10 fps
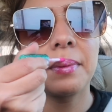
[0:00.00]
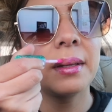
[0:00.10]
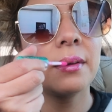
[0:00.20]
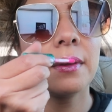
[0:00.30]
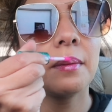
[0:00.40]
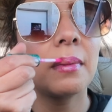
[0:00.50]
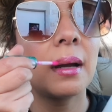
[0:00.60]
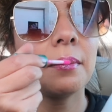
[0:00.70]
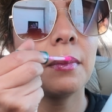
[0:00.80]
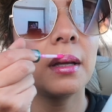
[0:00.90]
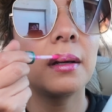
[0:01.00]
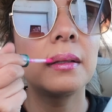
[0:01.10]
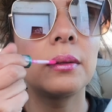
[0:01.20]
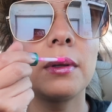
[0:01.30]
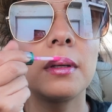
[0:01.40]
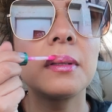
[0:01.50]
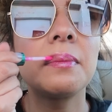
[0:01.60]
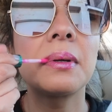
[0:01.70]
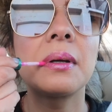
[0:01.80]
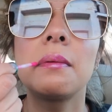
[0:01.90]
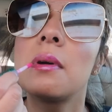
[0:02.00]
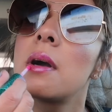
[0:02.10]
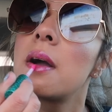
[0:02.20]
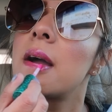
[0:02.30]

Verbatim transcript: brillo de MAC me encantó, ya se me acabó.